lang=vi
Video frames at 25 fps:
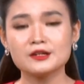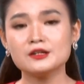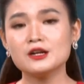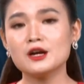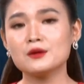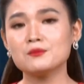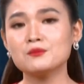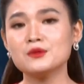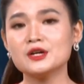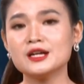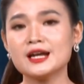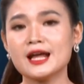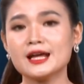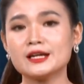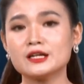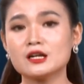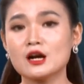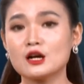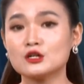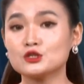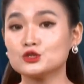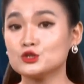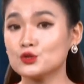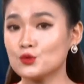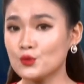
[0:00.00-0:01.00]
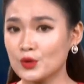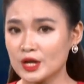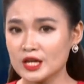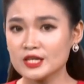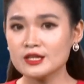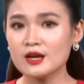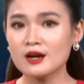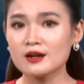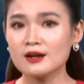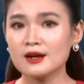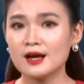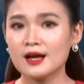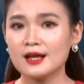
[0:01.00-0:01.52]
Đợt mưa này cần chú ý
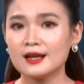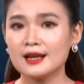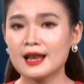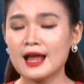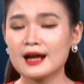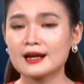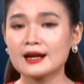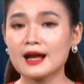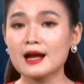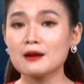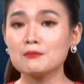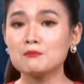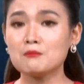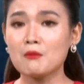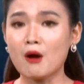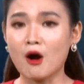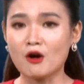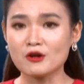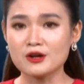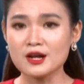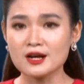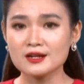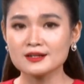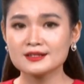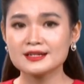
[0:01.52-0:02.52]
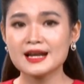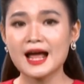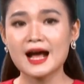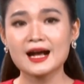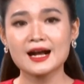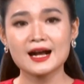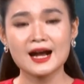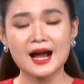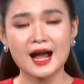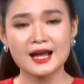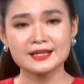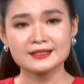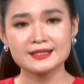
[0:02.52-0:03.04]
nhất là các mỏ đất
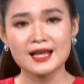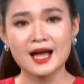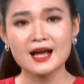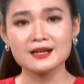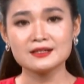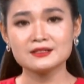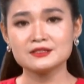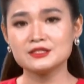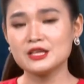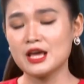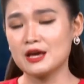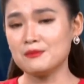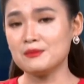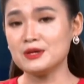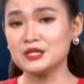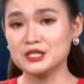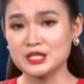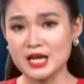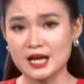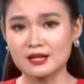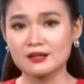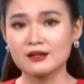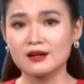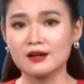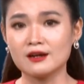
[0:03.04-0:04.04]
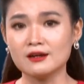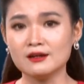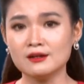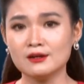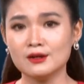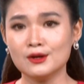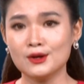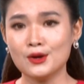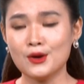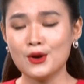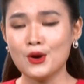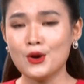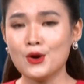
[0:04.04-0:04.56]
đang khai thác dễ bị sạt lở.
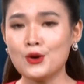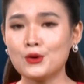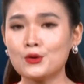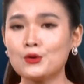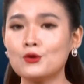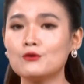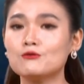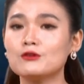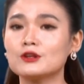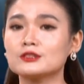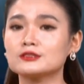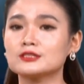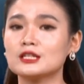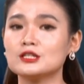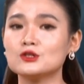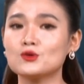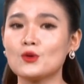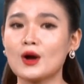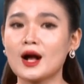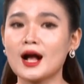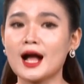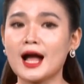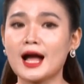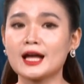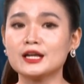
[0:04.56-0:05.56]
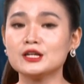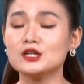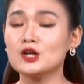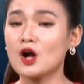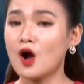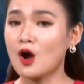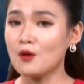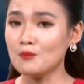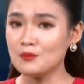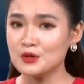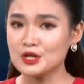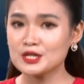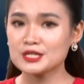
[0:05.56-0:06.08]
Khu vực tỉnh Quảng Ngãi
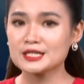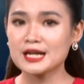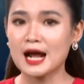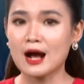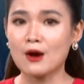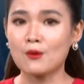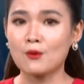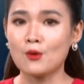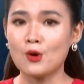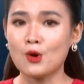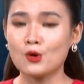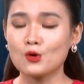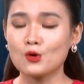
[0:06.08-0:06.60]
có mưa rào,